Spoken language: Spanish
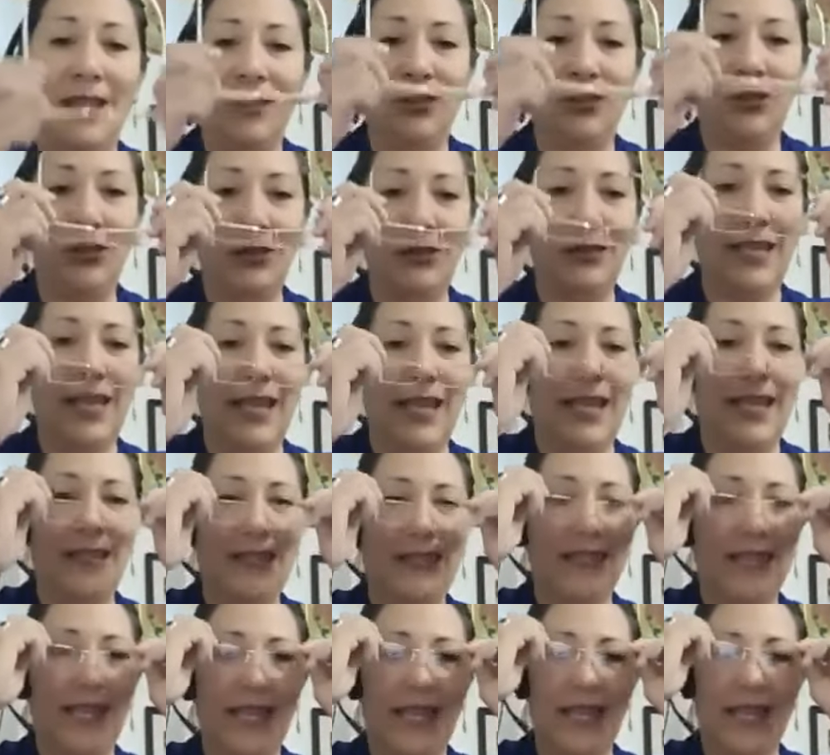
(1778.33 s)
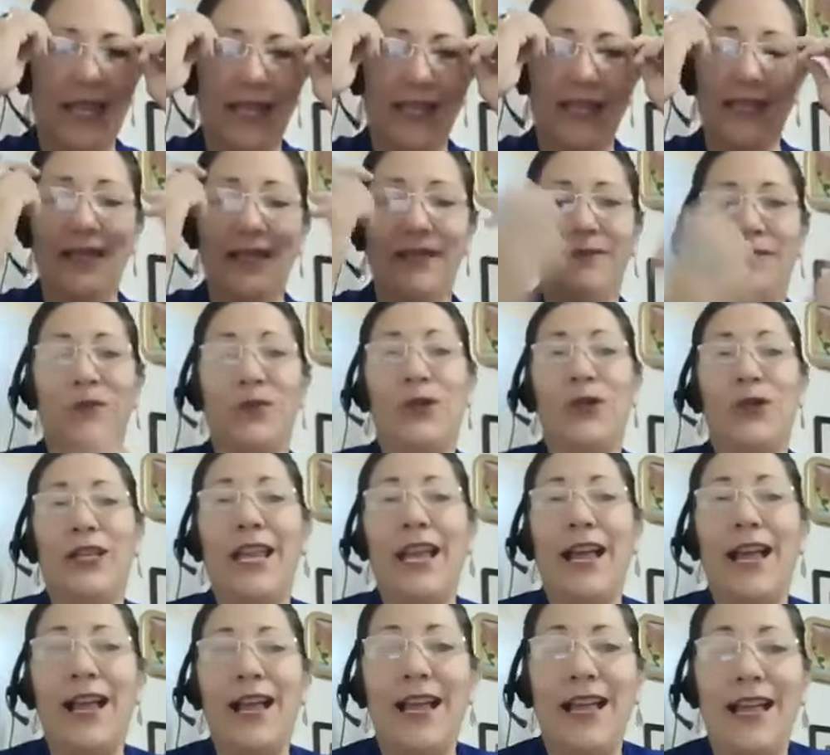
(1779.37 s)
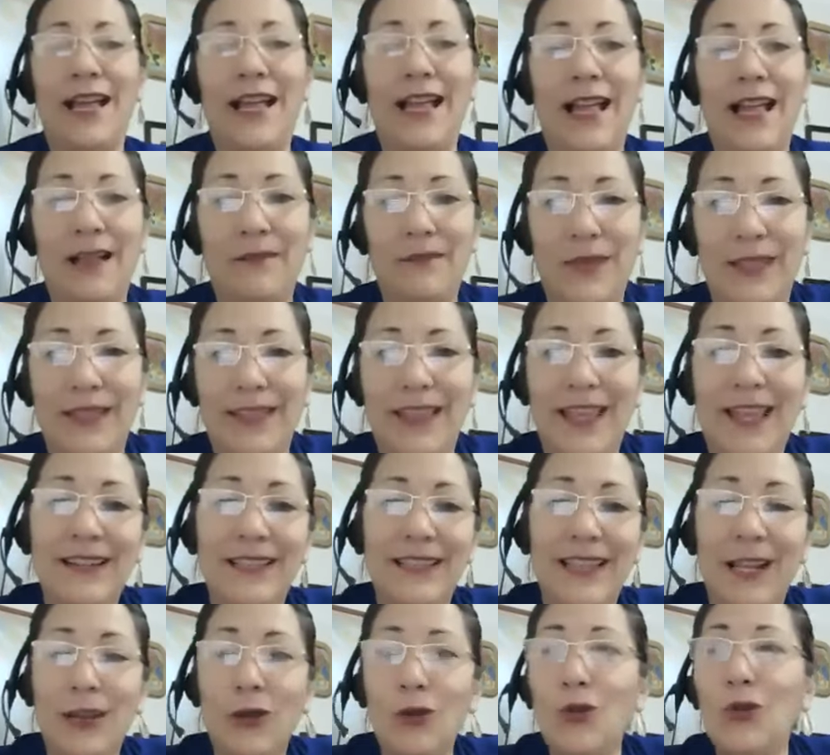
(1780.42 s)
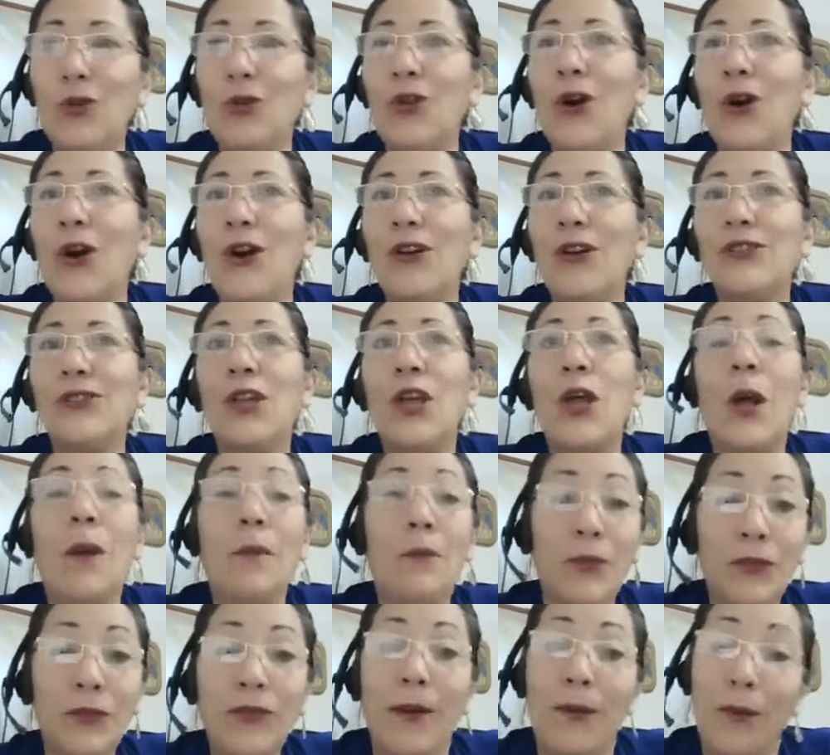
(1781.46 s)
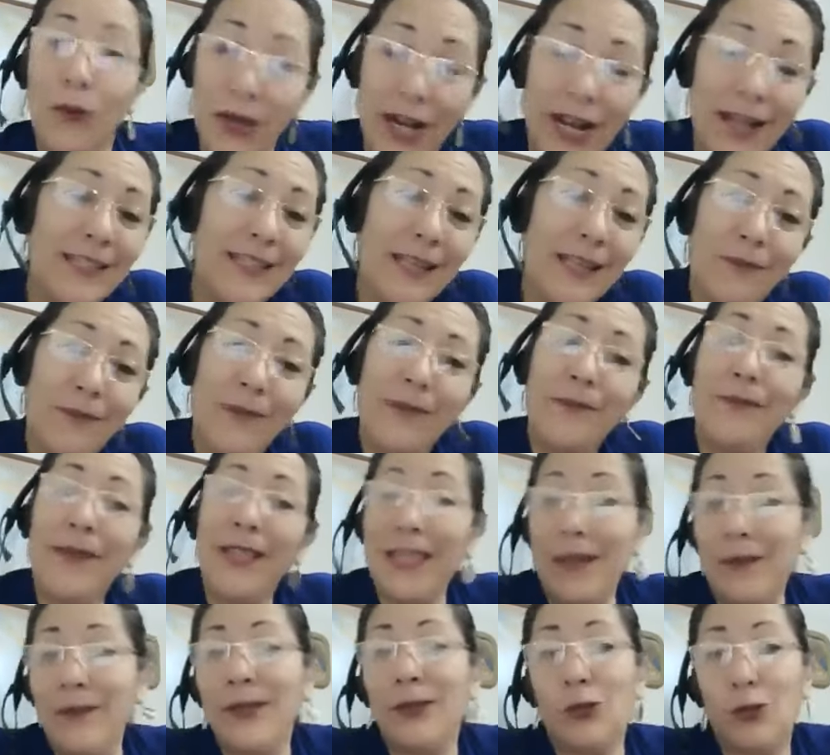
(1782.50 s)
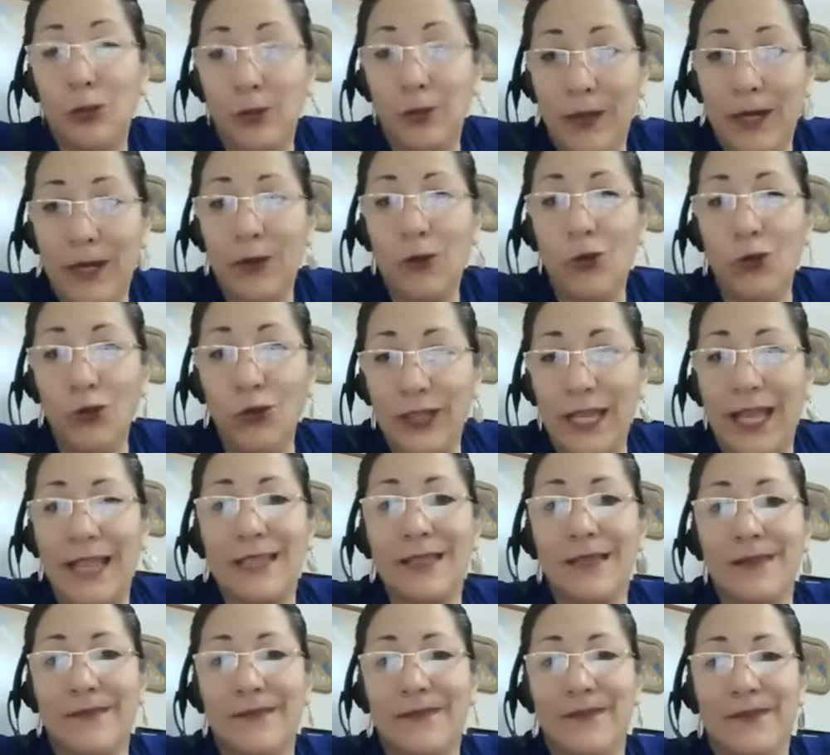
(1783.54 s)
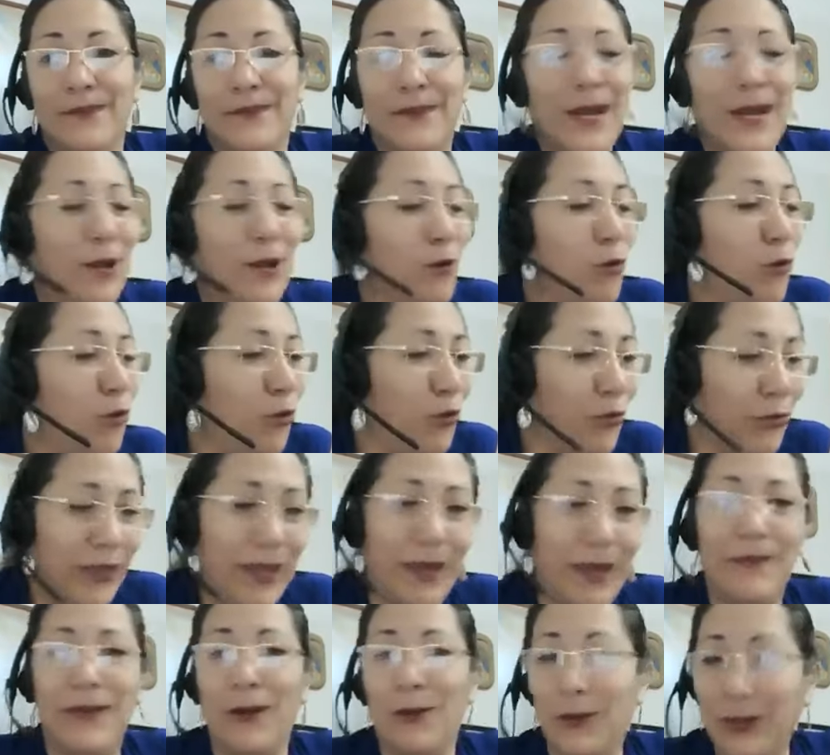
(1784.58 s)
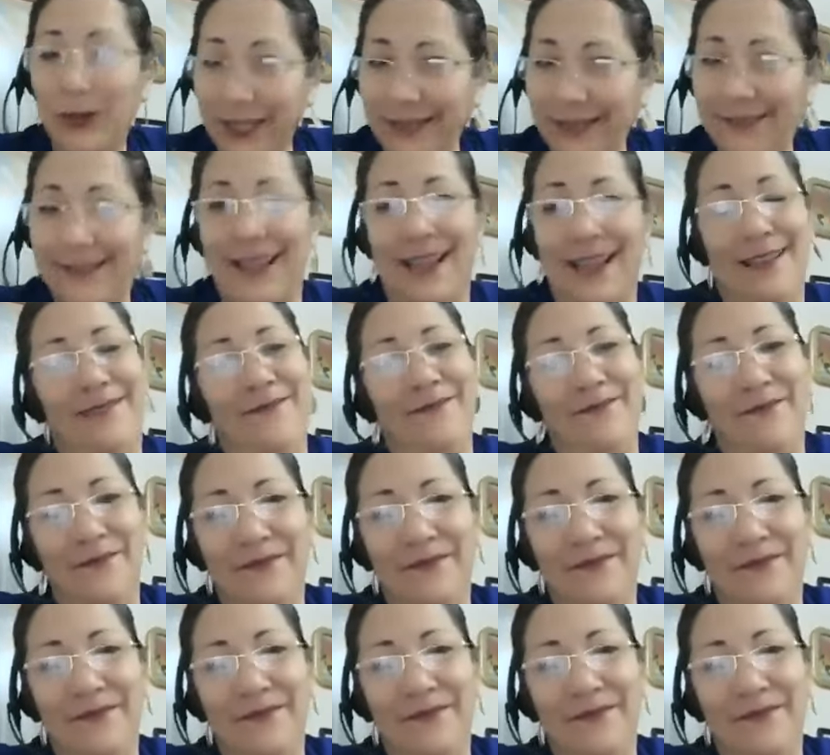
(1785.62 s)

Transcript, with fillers: Entonces, eh, voy a, mandar saludos. Por favor, Gemma, mándame tus preguntas. Pregúntame ahorita.